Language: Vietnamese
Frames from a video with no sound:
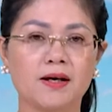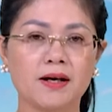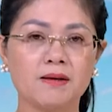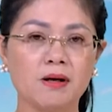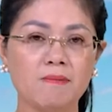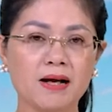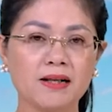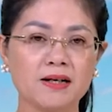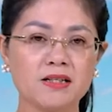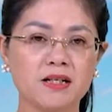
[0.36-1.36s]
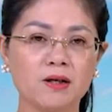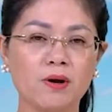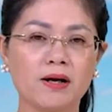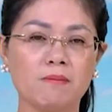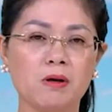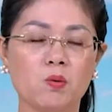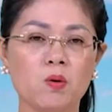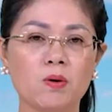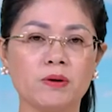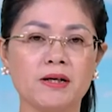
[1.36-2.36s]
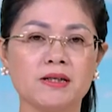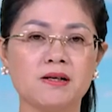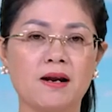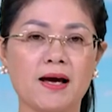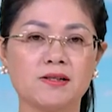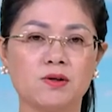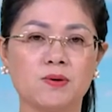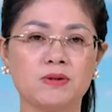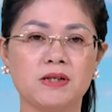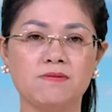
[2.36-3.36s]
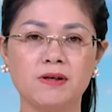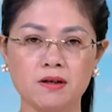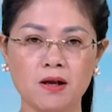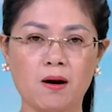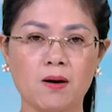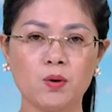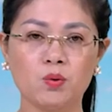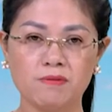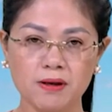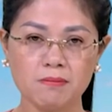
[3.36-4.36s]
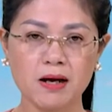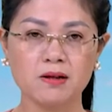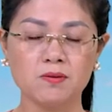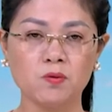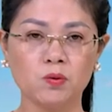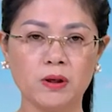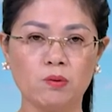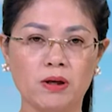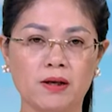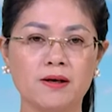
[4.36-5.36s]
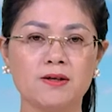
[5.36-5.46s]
Ngày 13 tháng 9, đoàn đại biểu Quốc hội tỉnh Sơn La do đồng chí Vi Đức Thọ, Ủy viên Ban Thường vụ tỉnh ủy,